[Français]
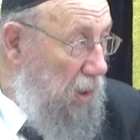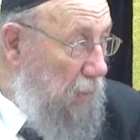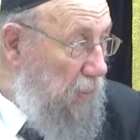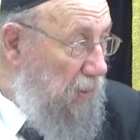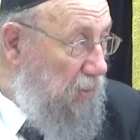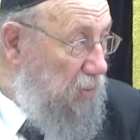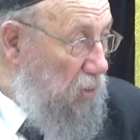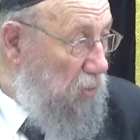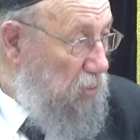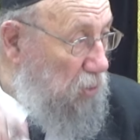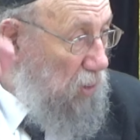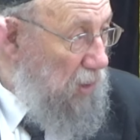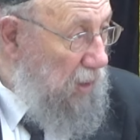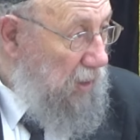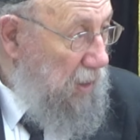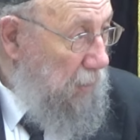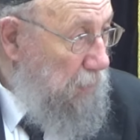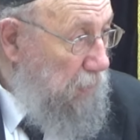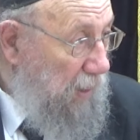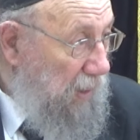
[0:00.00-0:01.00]
Parce que sur la
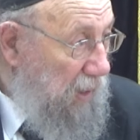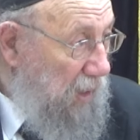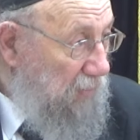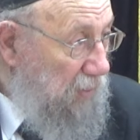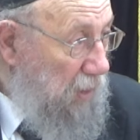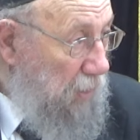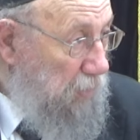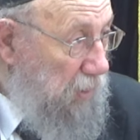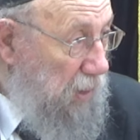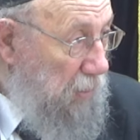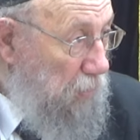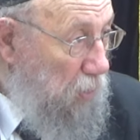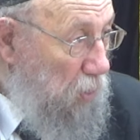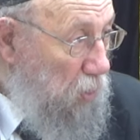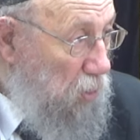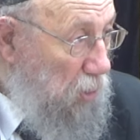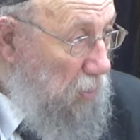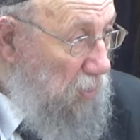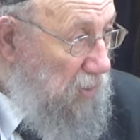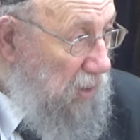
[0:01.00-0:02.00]
kippa, il avait un petit
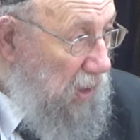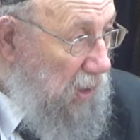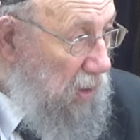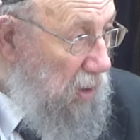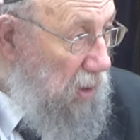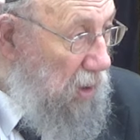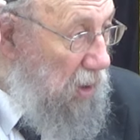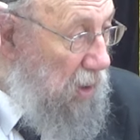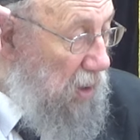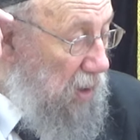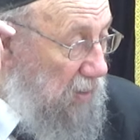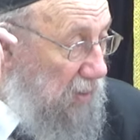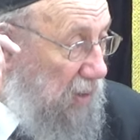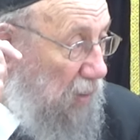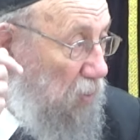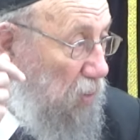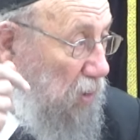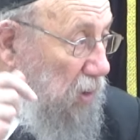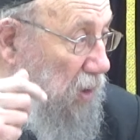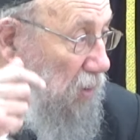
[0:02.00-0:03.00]
bord comme ça.
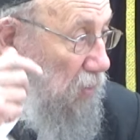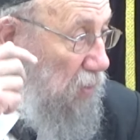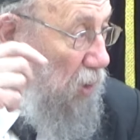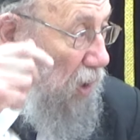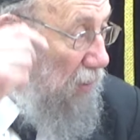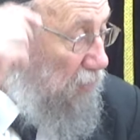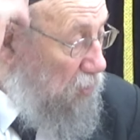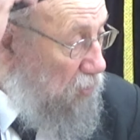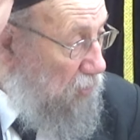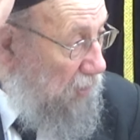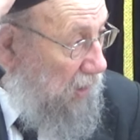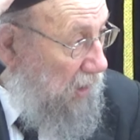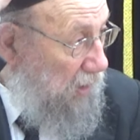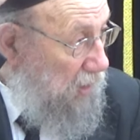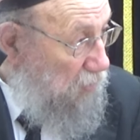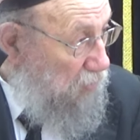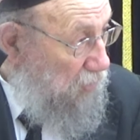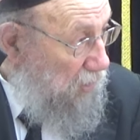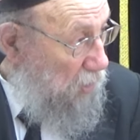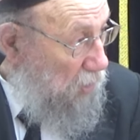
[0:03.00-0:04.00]
vous, voyez la
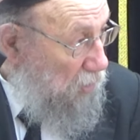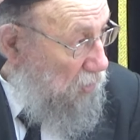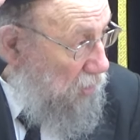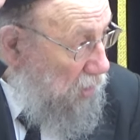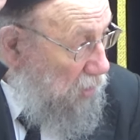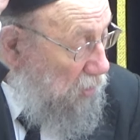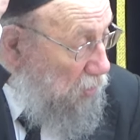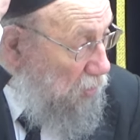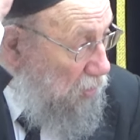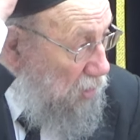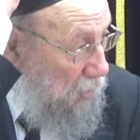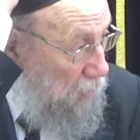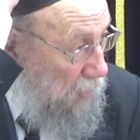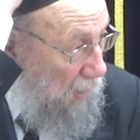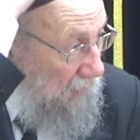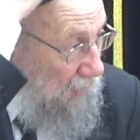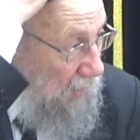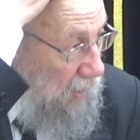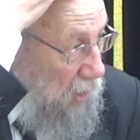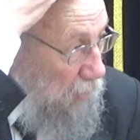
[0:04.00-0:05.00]
différence entre une kippa
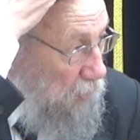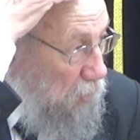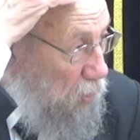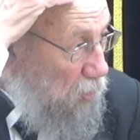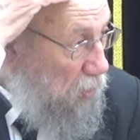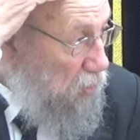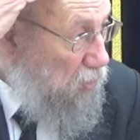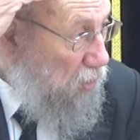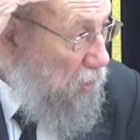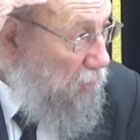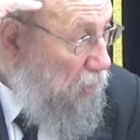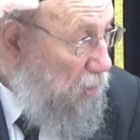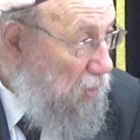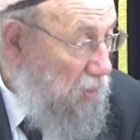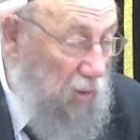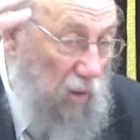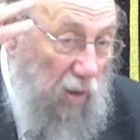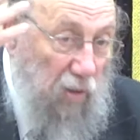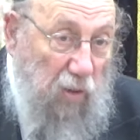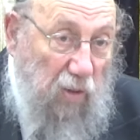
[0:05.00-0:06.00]
avec un bord ou sans bord
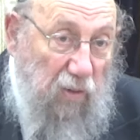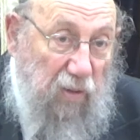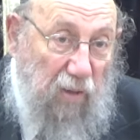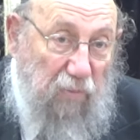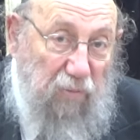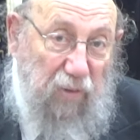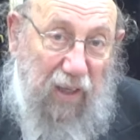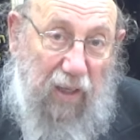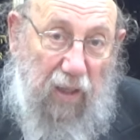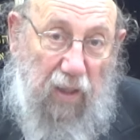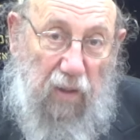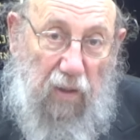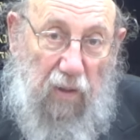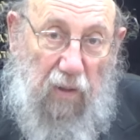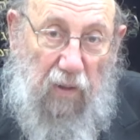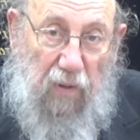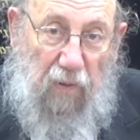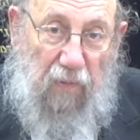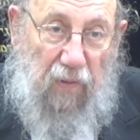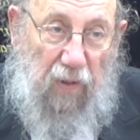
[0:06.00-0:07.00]
Qu'est-ce que ça fait
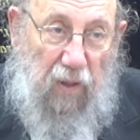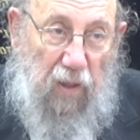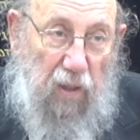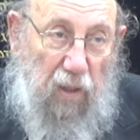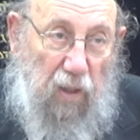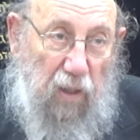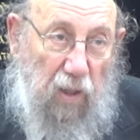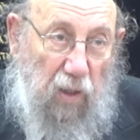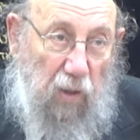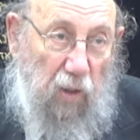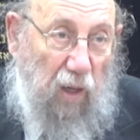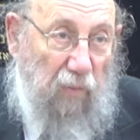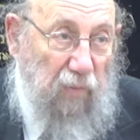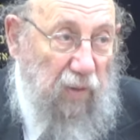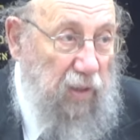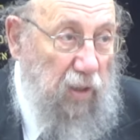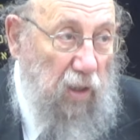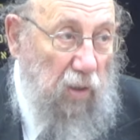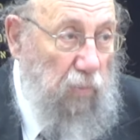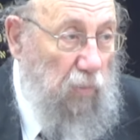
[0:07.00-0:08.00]
Le a
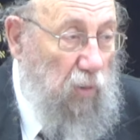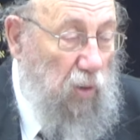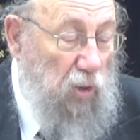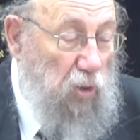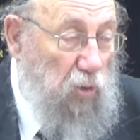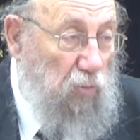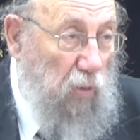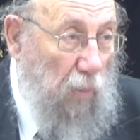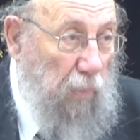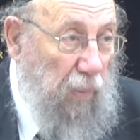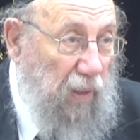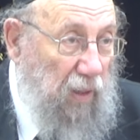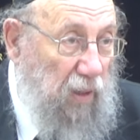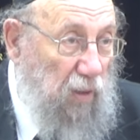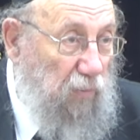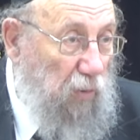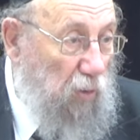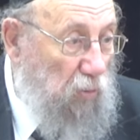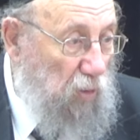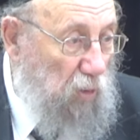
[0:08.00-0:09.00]
dit Moi, je ne vois pas la
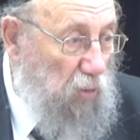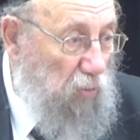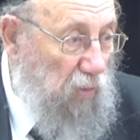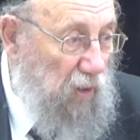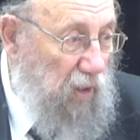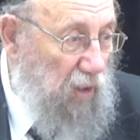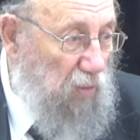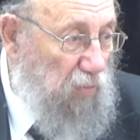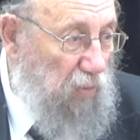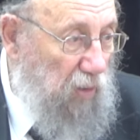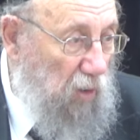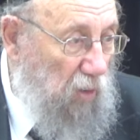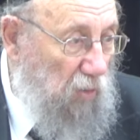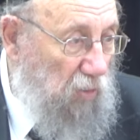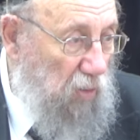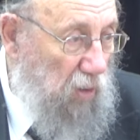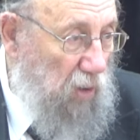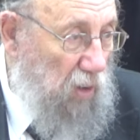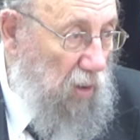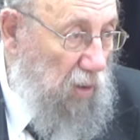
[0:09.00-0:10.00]
différence. Toi, tu vois la
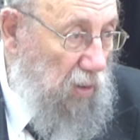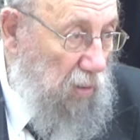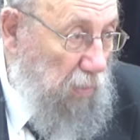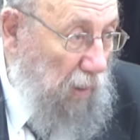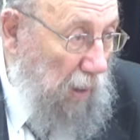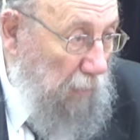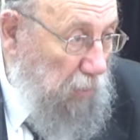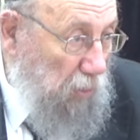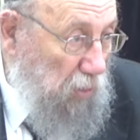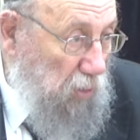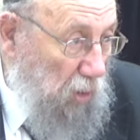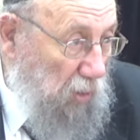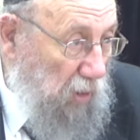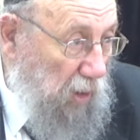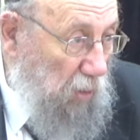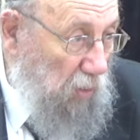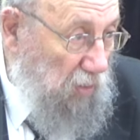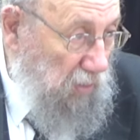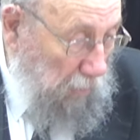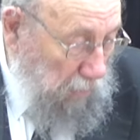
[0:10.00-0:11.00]
différence C'est pas important.
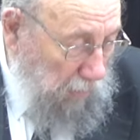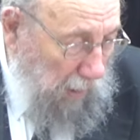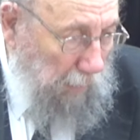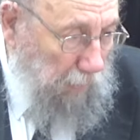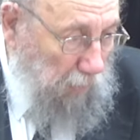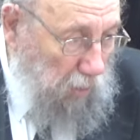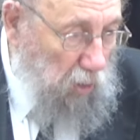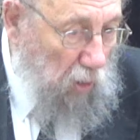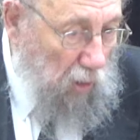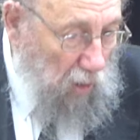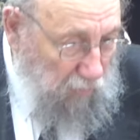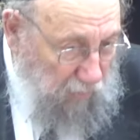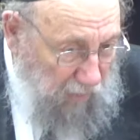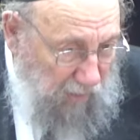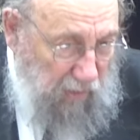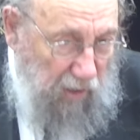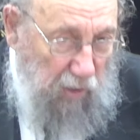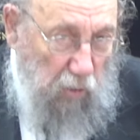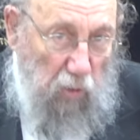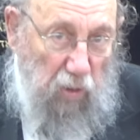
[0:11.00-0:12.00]
C'est pas important. Fais
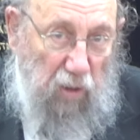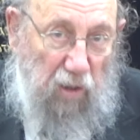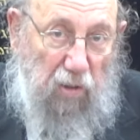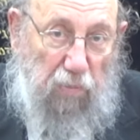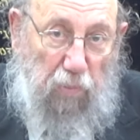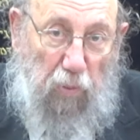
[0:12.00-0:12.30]
ce qu'ils te disent.